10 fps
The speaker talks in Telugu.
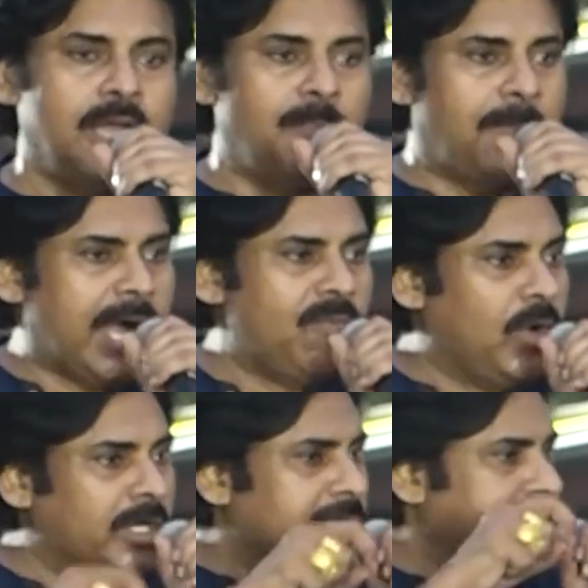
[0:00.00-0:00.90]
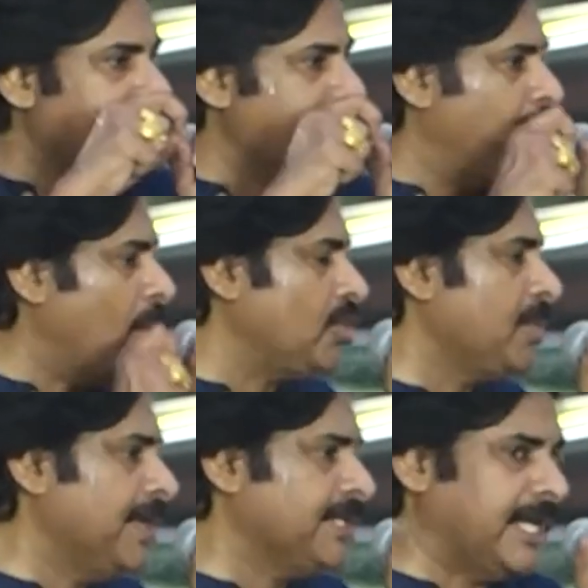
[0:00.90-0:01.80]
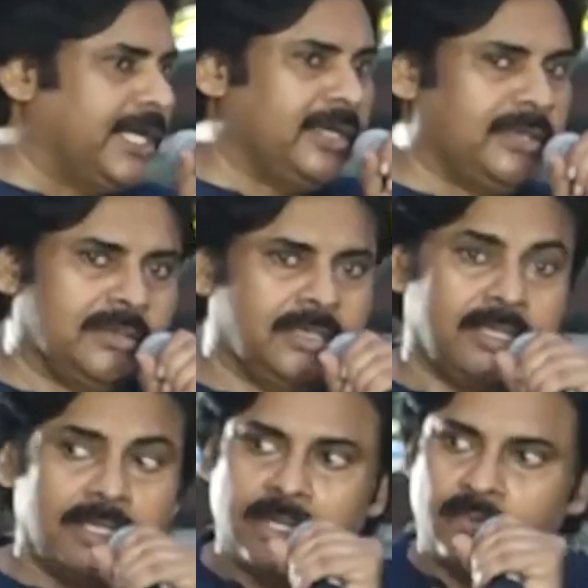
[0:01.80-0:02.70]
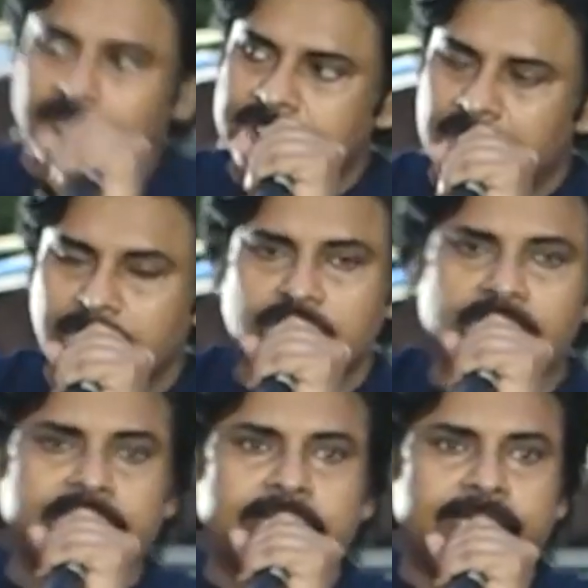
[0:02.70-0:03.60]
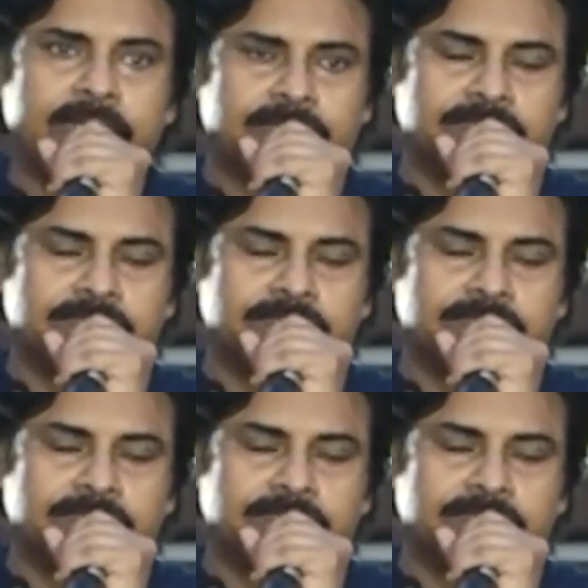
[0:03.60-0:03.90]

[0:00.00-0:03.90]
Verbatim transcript: మా ఓటు అనే బోటు మీద ఒక సముద్రమే దాటావు